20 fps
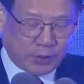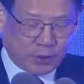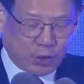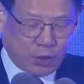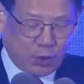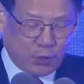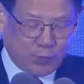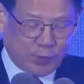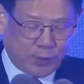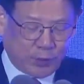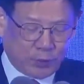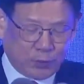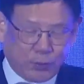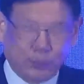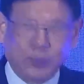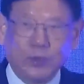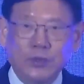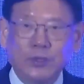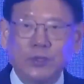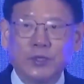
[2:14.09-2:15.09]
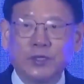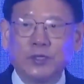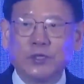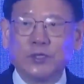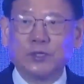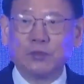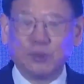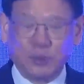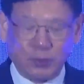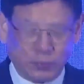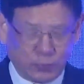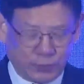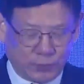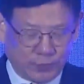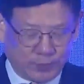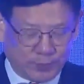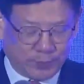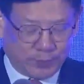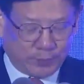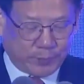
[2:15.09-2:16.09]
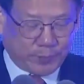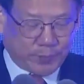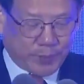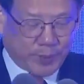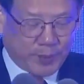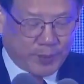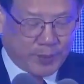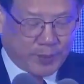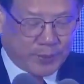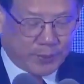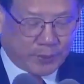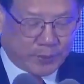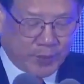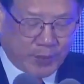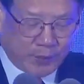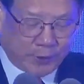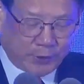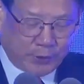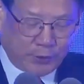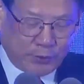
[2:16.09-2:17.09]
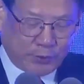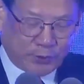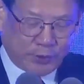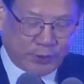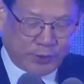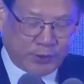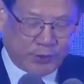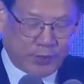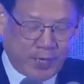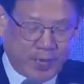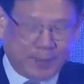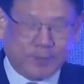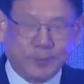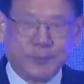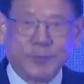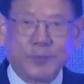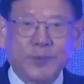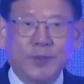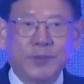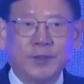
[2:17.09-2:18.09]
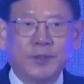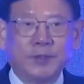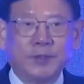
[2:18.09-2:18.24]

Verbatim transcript: оптимизировать рабочие процессы, вести мониторинг услуг и